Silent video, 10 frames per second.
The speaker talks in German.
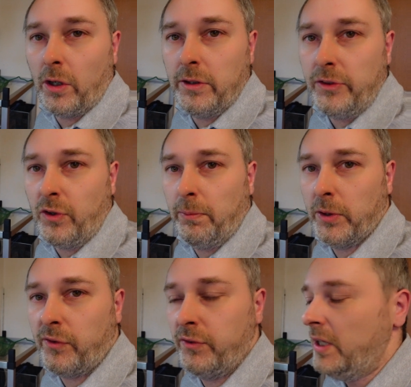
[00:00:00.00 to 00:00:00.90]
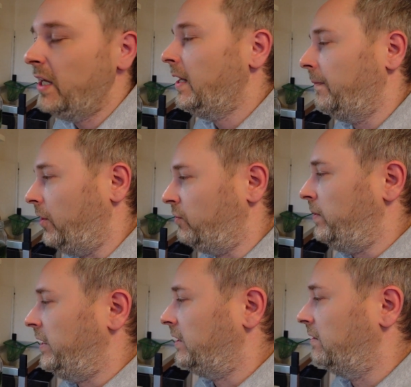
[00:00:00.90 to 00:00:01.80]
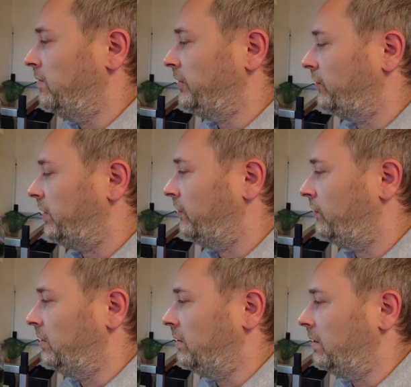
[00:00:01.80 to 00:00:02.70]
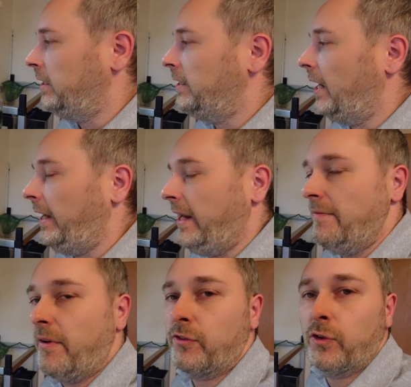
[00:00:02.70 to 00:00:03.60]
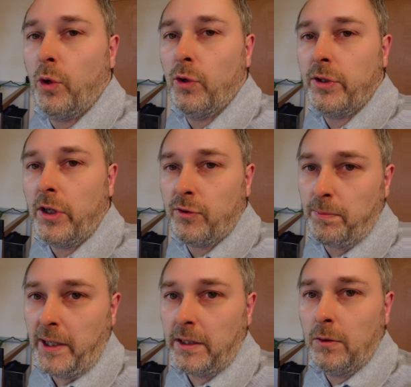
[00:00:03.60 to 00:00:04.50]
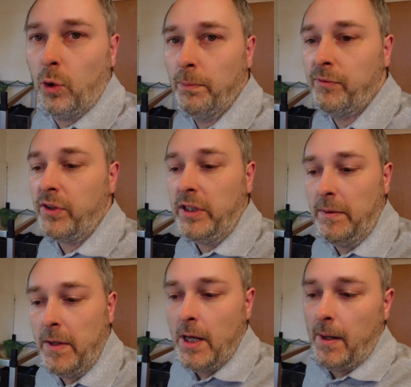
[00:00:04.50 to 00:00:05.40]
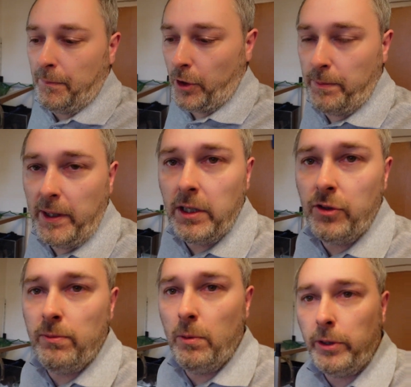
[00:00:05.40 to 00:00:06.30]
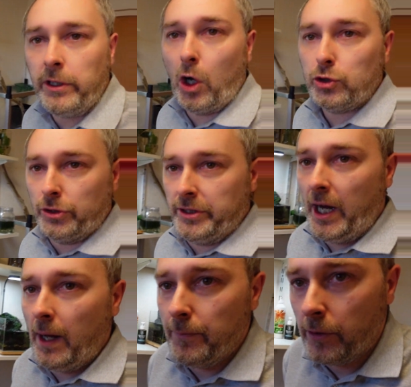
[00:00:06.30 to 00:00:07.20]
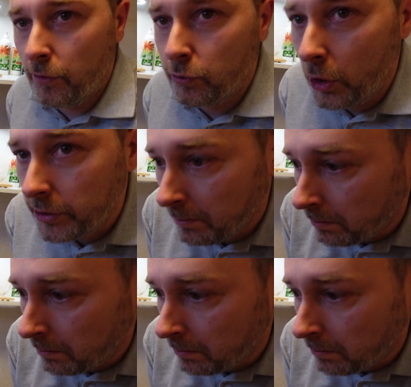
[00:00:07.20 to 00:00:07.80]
ordentlich zu putzen. Deswegen wird das Ganze in ein etwas größeres Becken umziehen. Das Becken ist im Übrigen auch schon da, das ist heute